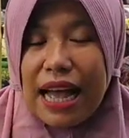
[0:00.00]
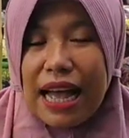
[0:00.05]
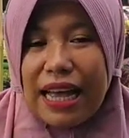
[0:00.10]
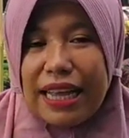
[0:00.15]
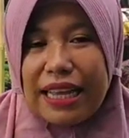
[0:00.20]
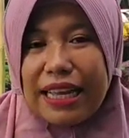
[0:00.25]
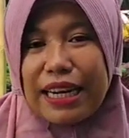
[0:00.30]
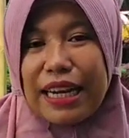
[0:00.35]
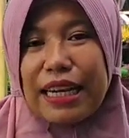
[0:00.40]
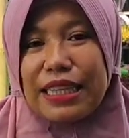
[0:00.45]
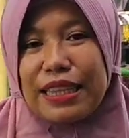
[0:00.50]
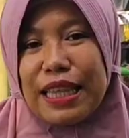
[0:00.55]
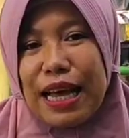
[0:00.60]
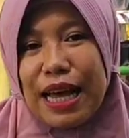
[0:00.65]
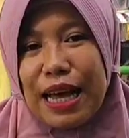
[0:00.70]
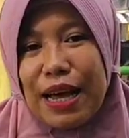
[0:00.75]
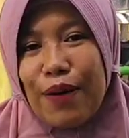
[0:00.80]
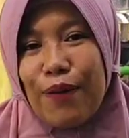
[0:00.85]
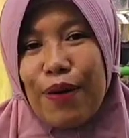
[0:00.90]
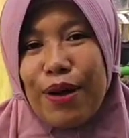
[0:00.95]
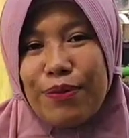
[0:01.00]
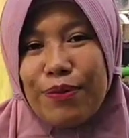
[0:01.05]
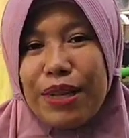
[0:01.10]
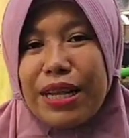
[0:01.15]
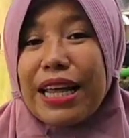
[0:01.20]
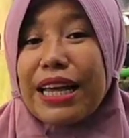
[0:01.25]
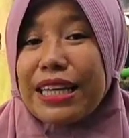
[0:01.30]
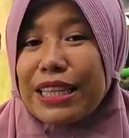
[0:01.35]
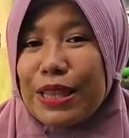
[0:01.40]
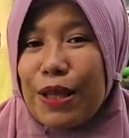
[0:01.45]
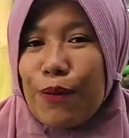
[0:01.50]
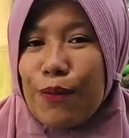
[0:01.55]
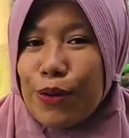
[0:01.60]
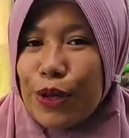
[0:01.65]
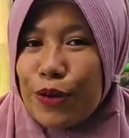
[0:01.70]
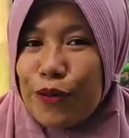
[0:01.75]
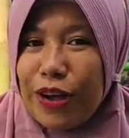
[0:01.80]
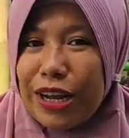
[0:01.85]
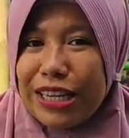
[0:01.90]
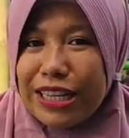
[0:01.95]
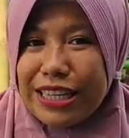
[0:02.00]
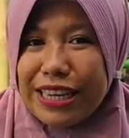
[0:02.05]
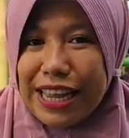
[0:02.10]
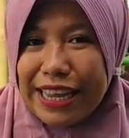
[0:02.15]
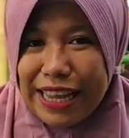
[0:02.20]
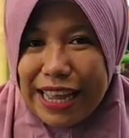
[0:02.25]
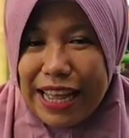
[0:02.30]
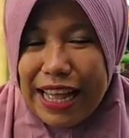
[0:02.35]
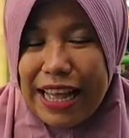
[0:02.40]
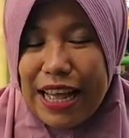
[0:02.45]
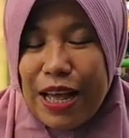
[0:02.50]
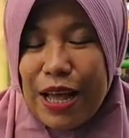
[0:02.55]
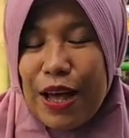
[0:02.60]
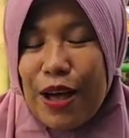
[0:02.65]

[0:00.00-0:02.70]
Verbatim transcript: Akhir kata, wabillahi taufiq wal hidayah.